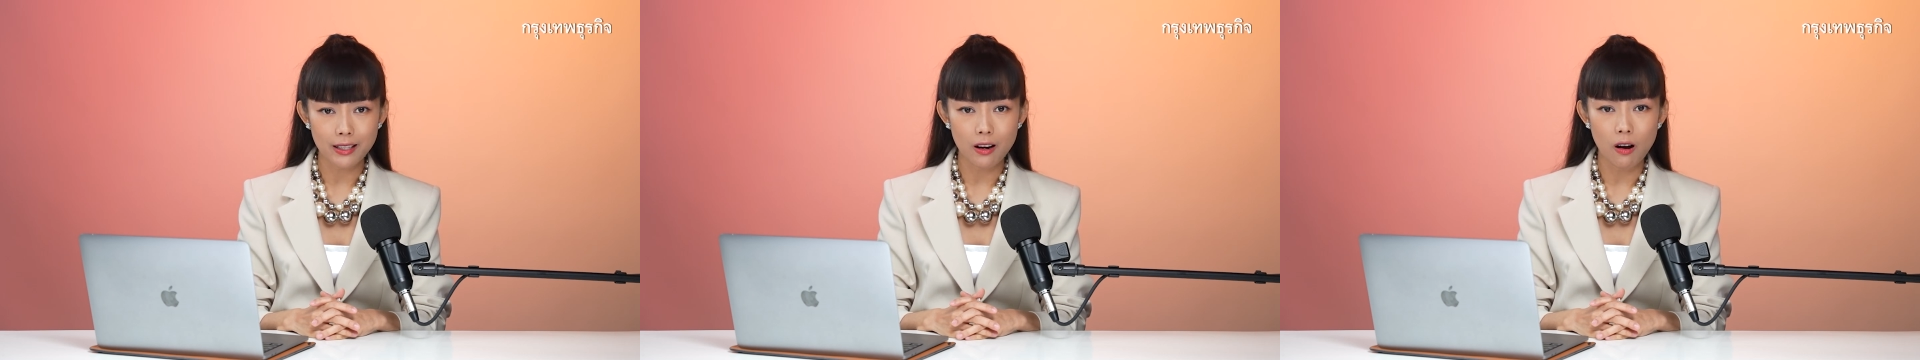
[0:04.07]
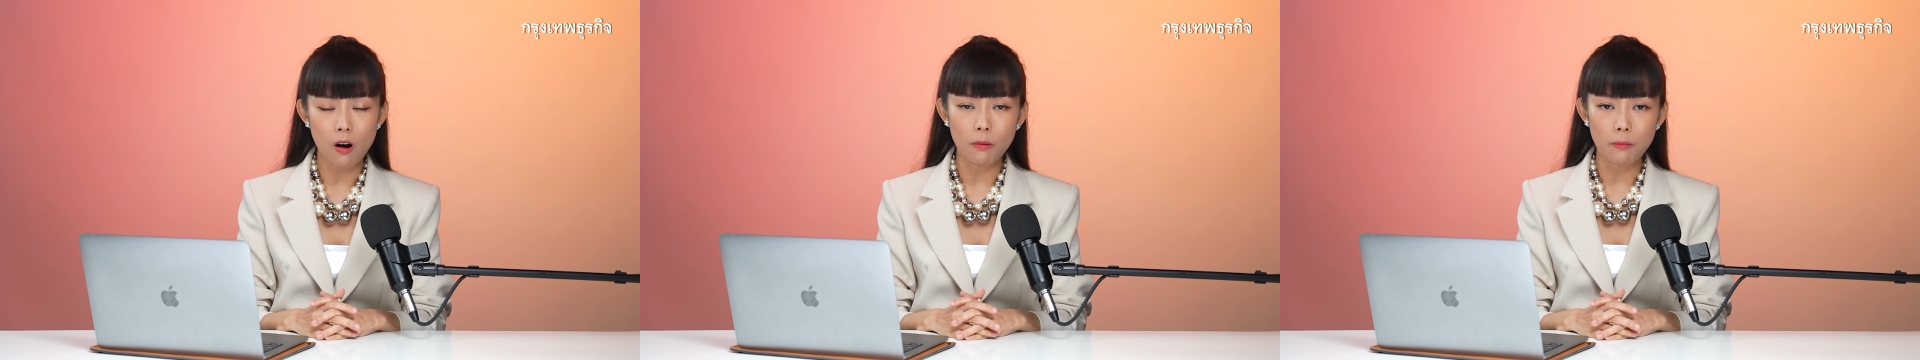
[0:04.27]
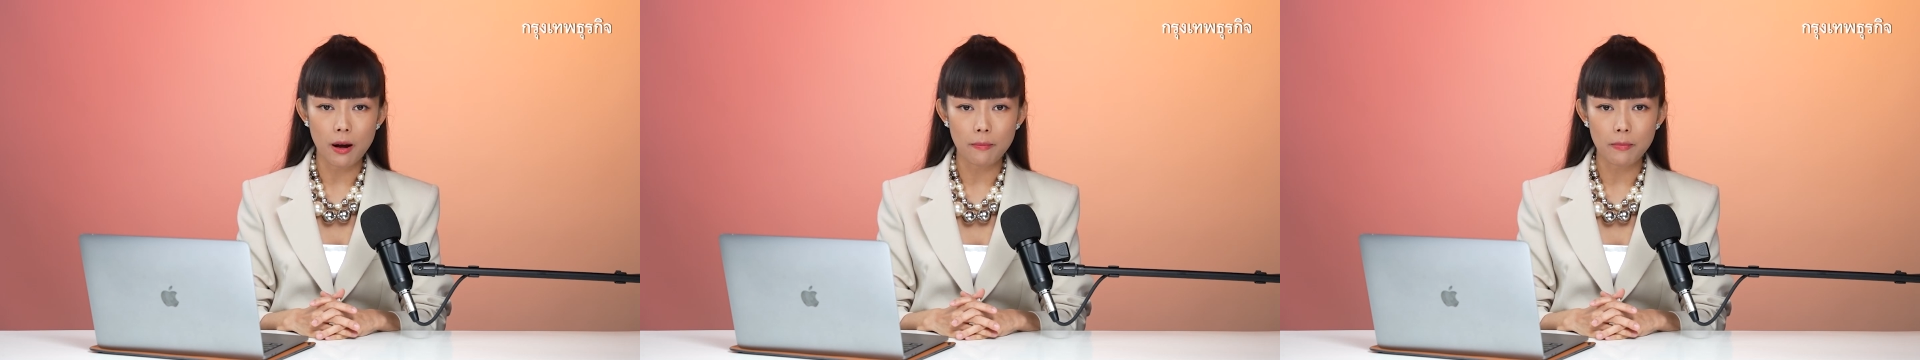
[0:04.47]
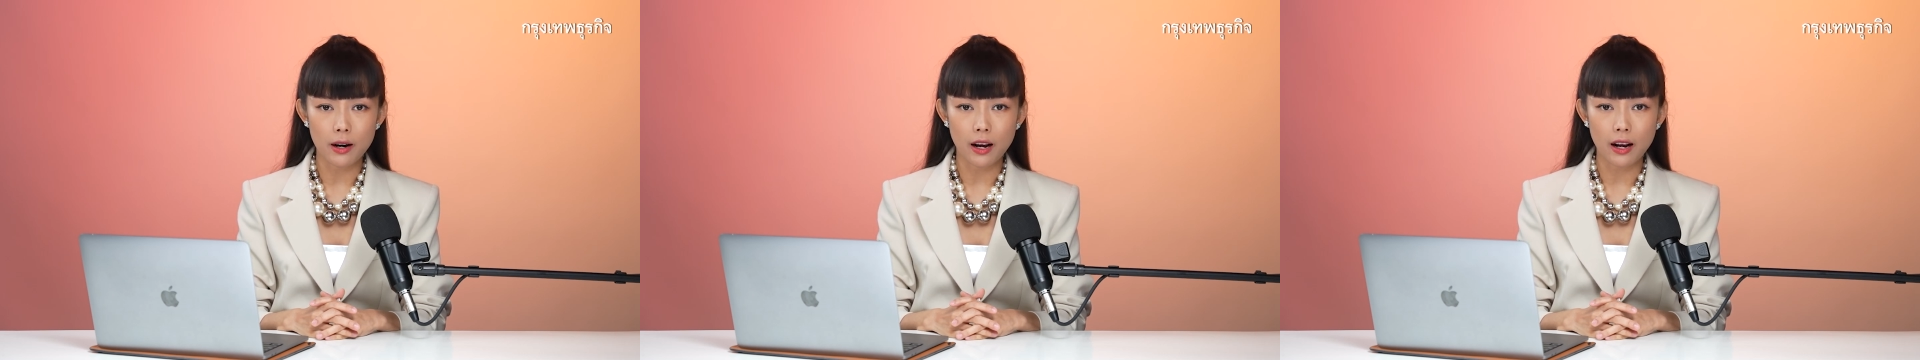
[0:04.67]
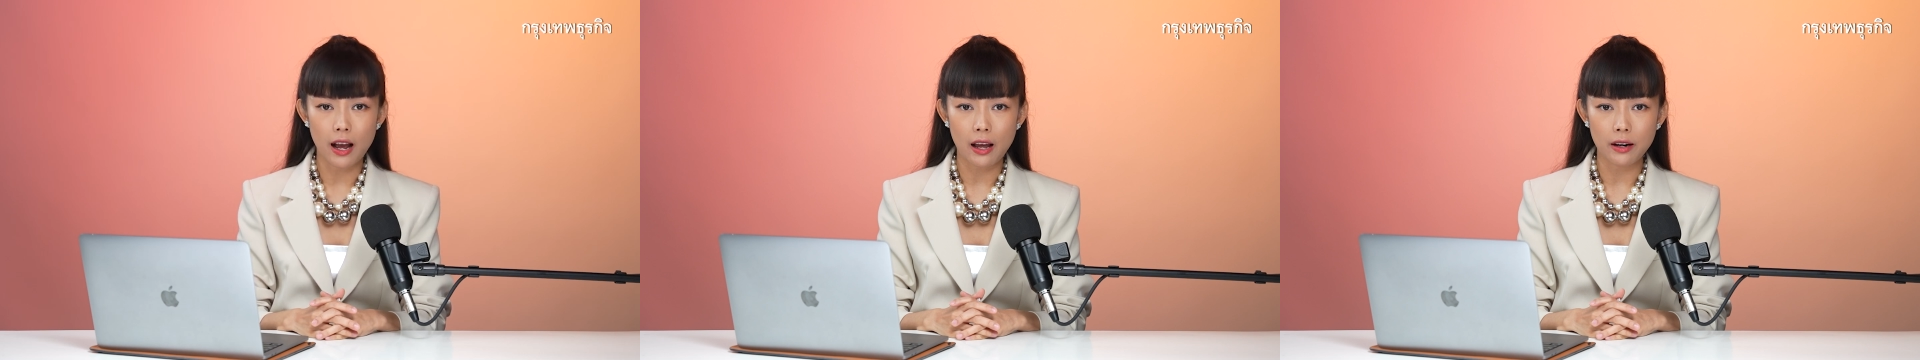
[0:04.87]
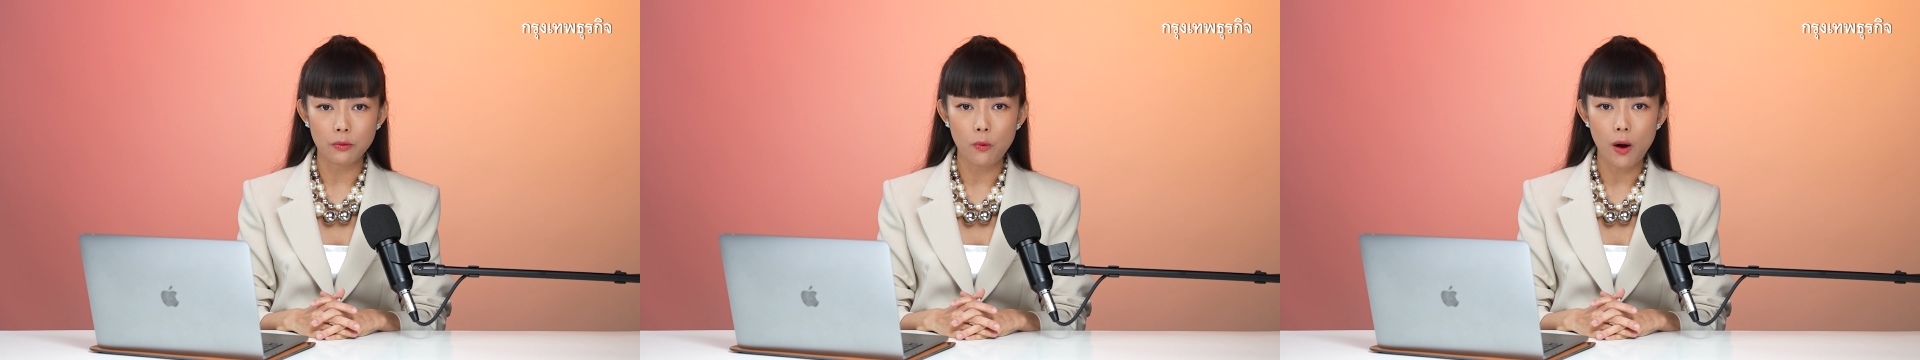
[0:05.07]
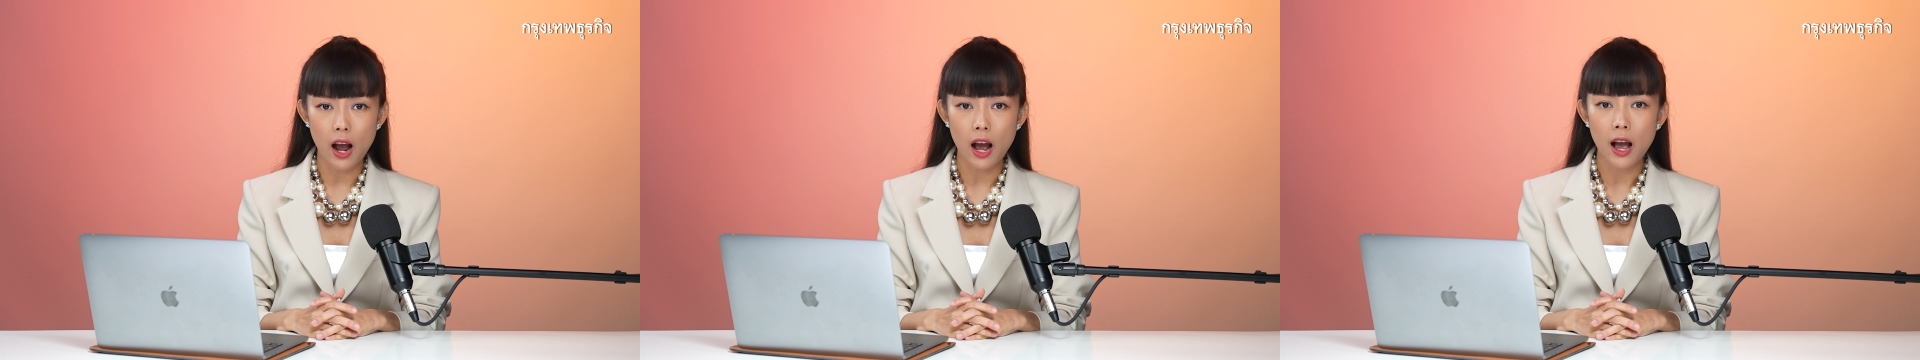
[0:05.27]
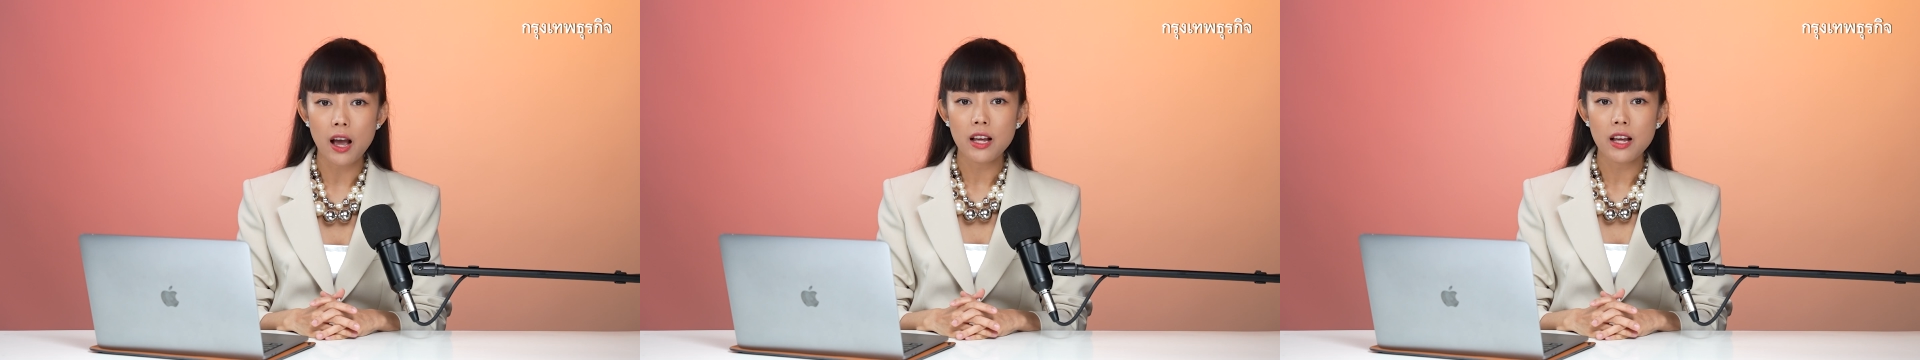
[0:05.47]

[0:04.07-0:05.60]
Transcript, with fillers: สก็ออกมาประกาศว่า